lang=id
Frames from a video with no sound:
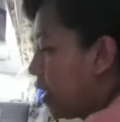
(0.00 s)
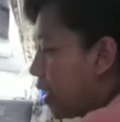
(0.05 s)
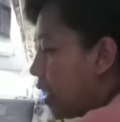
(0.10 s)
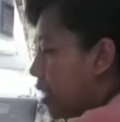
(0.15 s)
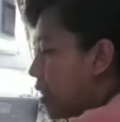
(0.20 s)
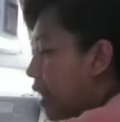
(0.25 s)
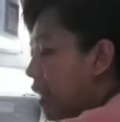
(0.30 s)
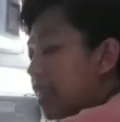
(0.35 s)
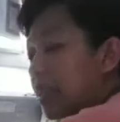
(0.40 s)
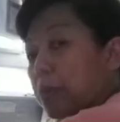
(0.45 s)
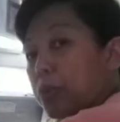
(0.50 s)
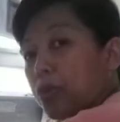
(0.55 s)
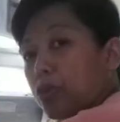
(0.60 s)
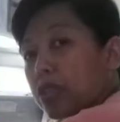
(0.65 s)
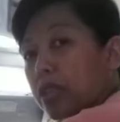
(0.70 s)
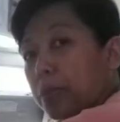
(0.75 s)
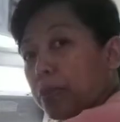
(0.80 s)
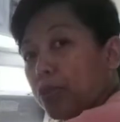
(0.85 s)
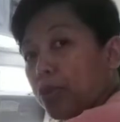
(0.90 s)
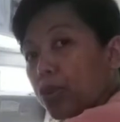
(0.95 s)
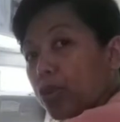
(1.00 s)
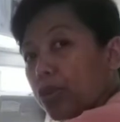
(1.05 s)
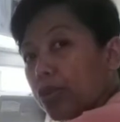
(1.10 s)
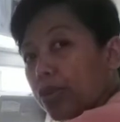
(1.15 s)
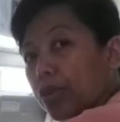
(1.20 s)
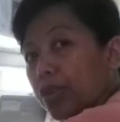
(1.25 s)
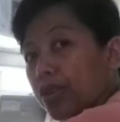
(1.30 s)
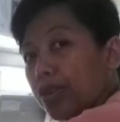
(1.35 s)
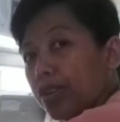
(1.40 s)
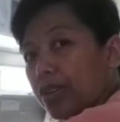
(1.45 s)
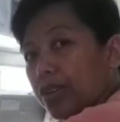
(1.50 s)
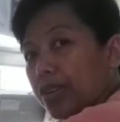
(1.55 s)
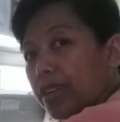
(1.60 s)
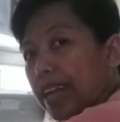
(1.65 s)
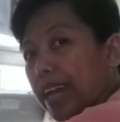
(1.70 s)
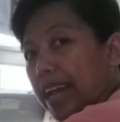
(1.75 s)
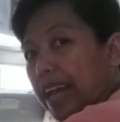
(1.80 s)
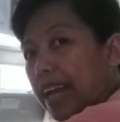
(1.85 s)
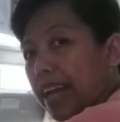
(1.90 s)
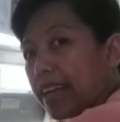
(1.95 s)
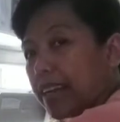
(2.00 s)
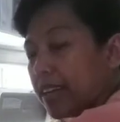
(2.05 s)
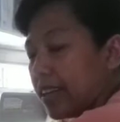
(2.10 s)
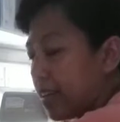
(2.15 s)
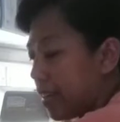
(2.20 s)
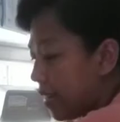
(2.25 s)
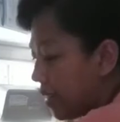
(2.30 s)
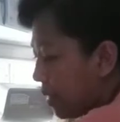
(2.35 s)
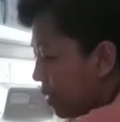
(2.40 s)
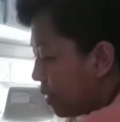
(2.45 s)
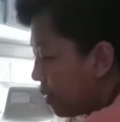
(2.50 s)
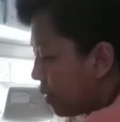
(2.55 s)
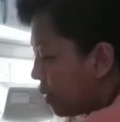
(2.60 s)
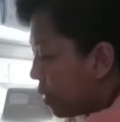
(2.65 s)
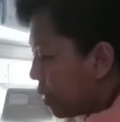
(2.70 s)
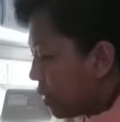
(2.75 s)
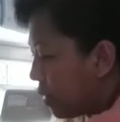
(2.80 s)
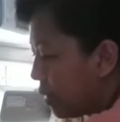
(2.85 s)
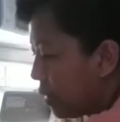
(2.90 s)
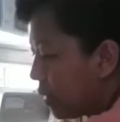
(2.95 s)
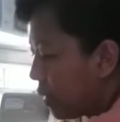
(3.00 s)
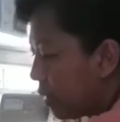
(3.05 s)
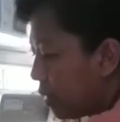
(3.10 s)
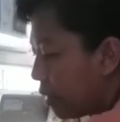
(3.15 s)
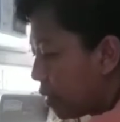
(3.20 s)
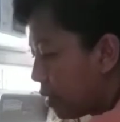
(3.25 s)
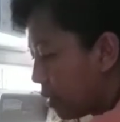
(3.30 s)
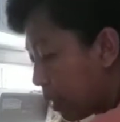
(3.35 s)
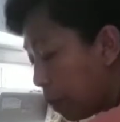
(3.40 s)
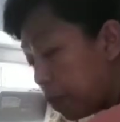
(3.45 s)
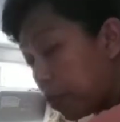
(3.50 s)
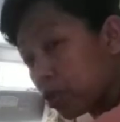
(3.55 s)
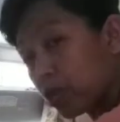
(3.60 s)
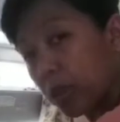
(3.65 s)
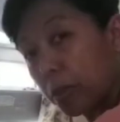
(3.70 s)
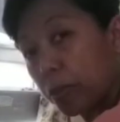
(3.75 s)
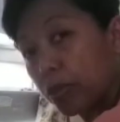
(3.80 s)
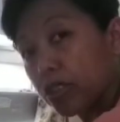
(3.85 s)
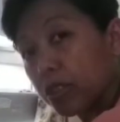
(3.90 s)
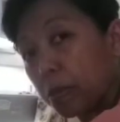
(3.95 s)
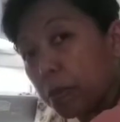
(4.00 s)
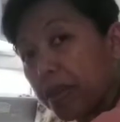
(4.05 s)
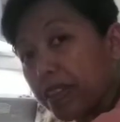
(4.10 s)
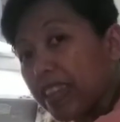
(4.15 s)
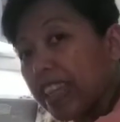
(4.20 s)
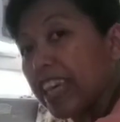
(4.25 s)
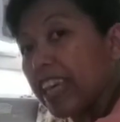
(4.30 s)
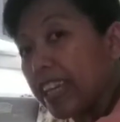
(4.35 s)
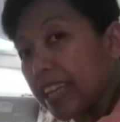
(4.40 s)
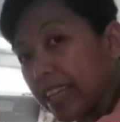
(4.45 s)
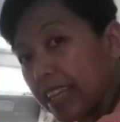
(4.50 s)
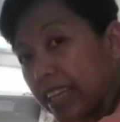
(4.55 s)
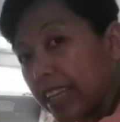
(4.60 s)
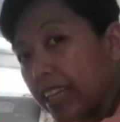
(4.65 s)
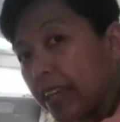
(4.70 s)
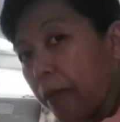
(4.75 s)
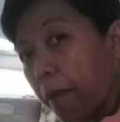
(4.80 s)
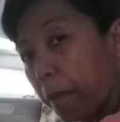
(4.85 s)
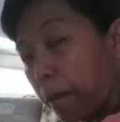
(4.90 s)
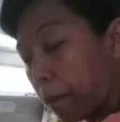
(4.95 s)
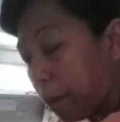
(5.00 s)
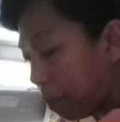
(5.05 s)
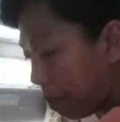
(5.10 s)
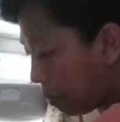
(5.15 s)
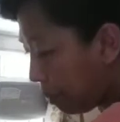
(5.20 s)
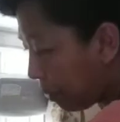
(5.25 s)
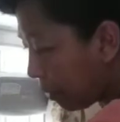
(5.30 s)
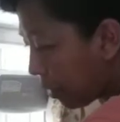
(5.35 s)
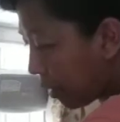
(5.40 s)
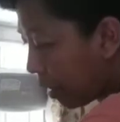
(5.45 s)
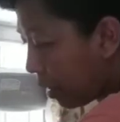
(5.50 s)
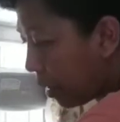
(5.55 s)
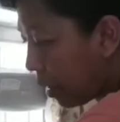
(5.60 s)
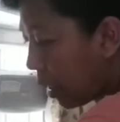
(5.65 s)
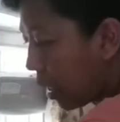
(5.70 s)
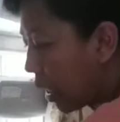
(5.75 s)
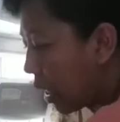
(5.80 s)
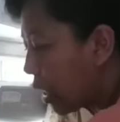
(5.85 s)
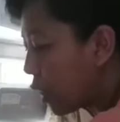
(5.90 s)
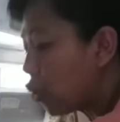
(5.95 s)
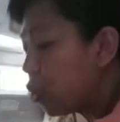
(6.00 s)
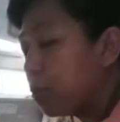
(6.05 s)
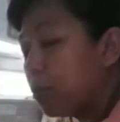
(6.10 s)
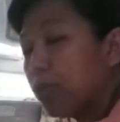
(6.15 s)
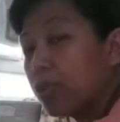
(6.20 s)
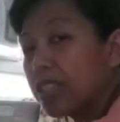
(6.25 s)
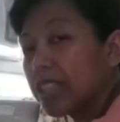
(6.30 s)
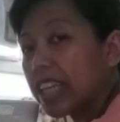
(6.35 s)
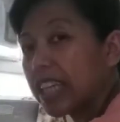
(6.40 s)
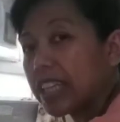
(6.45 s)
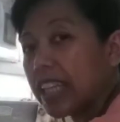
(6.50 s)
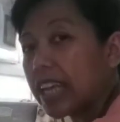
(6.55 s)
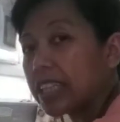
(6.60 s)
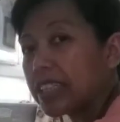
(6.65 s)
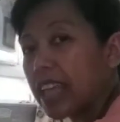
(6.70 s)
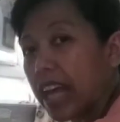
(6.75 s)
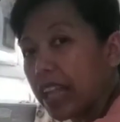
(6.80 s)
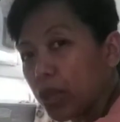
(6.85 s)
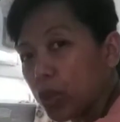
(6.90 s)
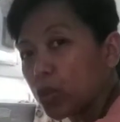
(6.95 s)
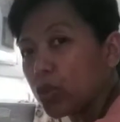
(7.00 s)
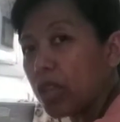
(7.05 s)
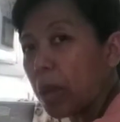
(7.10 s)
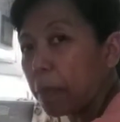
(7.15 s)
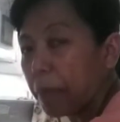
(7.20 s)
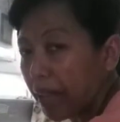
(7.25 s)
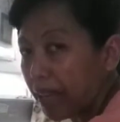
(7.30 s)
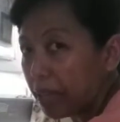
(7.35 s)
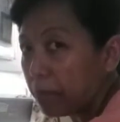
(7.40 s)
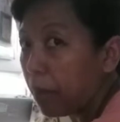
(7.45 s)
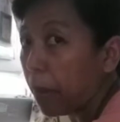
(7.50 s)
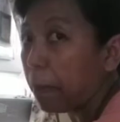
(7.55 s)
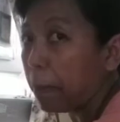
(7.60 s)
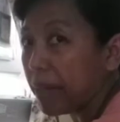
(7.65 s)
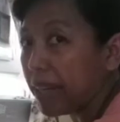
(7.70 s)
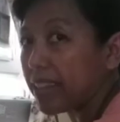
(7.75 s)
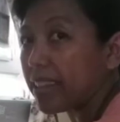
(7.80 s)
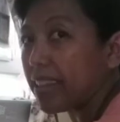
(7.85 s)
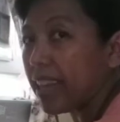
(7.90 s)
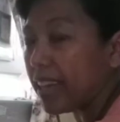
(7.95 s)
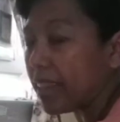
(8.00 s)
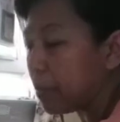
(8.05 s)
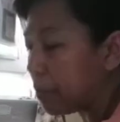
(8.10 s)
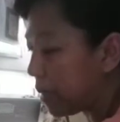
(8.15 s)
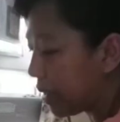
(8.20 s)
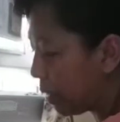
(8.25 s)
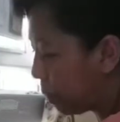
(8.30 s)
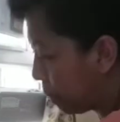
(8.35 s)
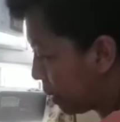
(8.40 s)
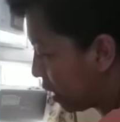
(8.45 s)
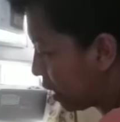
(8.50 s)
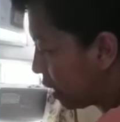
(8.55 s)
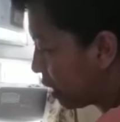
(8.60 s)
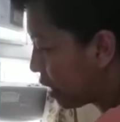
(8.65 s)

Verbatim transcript: kita tepuk-tepuk nah tepuk-tepuk seperti ini itu pun sekitar 1 sampai 5 menit ya teman-teman